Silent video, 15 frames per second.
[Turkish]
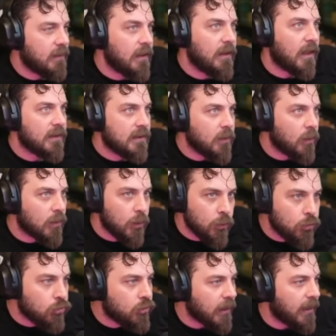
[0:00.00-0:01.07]
Gikas'ta orada
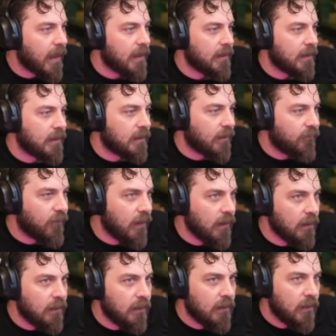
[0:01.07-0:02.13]
yüz yüze geldik ilk
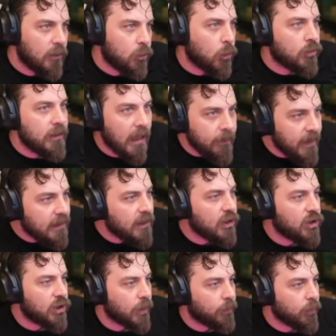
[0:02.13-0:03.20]
defa. Sosyal medya
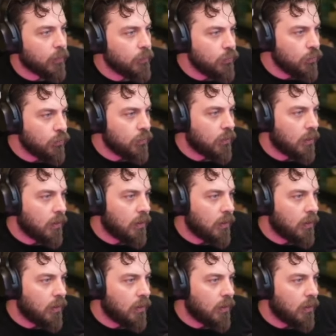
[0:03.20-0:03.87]
iş yapıyormuş.